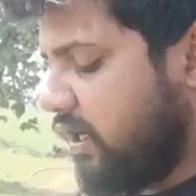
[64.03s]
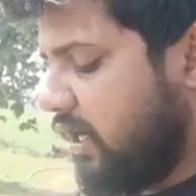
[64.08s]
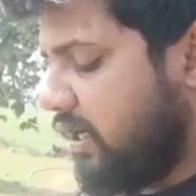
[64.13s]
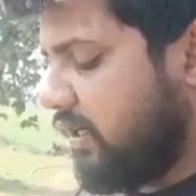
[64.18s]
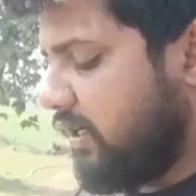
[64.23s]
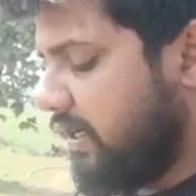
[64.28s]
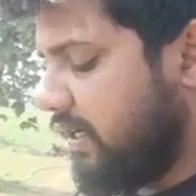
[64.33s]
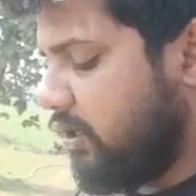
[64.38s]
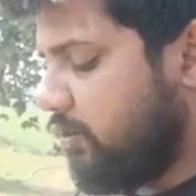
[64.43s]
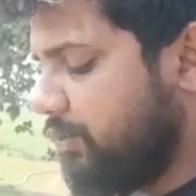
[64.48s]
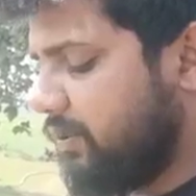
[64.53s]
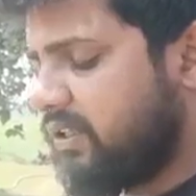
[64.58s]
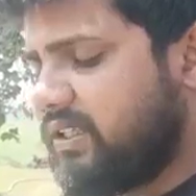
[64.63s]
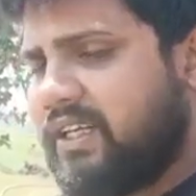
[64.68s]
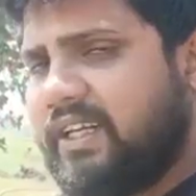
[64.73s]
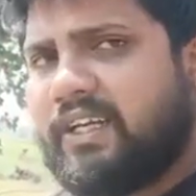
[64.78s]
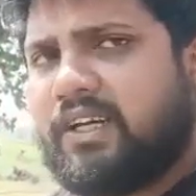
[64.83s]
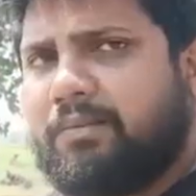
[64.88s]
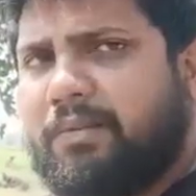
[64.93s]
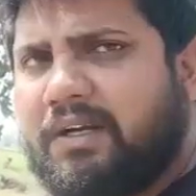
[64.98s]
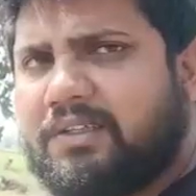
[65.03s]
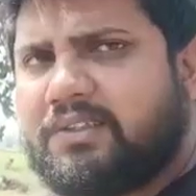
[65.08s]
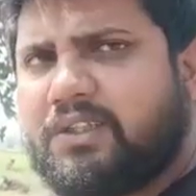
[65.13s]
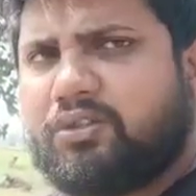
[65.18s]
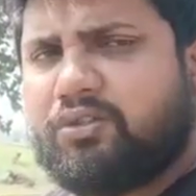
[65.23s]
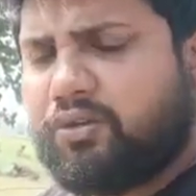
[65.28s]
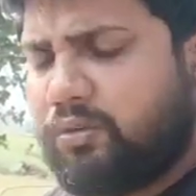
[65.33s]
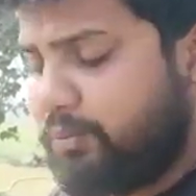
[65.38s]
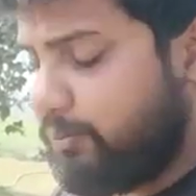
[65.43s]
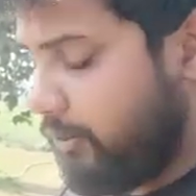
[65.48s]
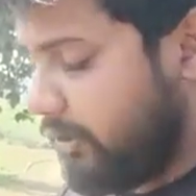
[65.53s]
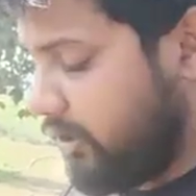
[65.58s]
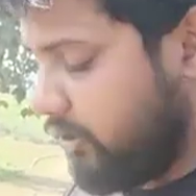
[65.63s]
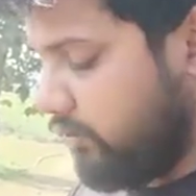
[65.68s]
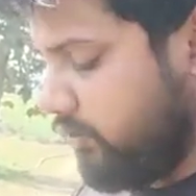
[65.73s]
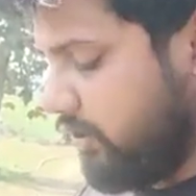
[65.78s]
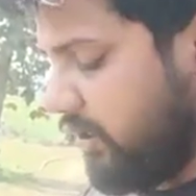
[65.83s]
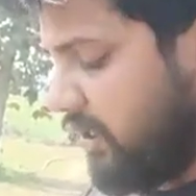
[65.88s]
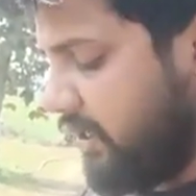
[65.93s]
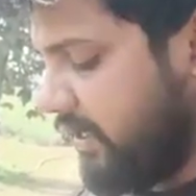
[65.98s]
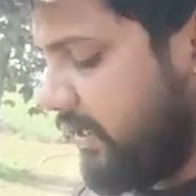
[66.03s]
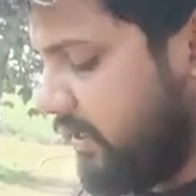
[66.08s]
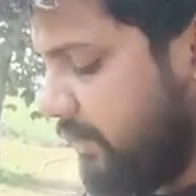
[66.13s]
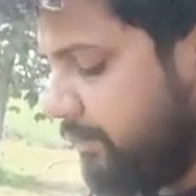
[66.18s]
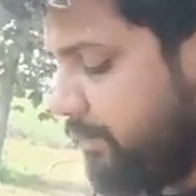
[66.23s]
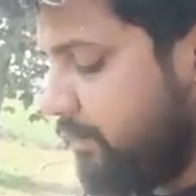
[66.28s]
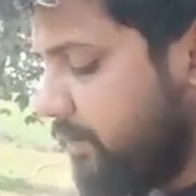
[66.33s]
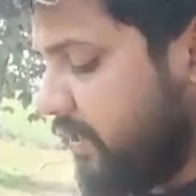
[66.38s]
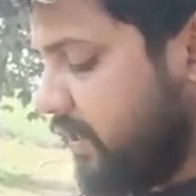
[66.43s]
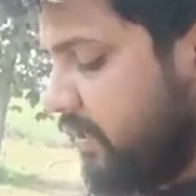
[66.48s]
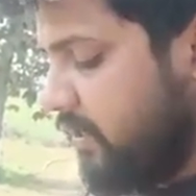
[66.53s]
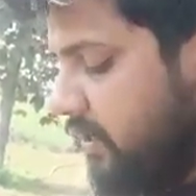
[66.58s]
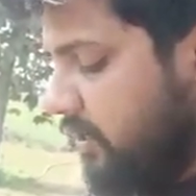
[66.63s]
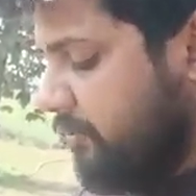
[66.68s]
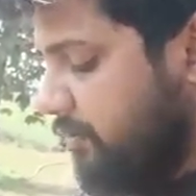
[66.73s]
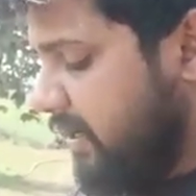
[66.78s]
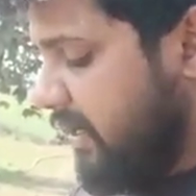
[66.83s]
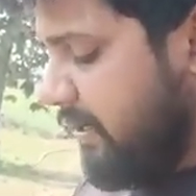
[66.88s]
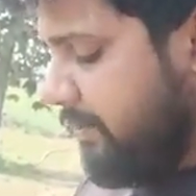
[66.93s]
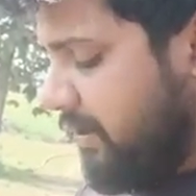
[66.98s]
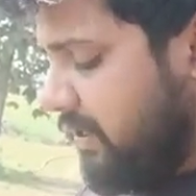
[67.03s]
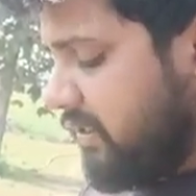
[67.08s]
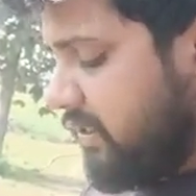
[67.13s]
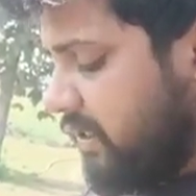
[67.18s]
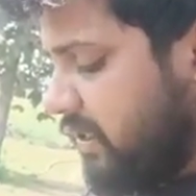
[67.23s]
हज़ार रुपये से लेकर बासठ सौ रुपये प्रति कुंटल रही वहीं हम अलसी की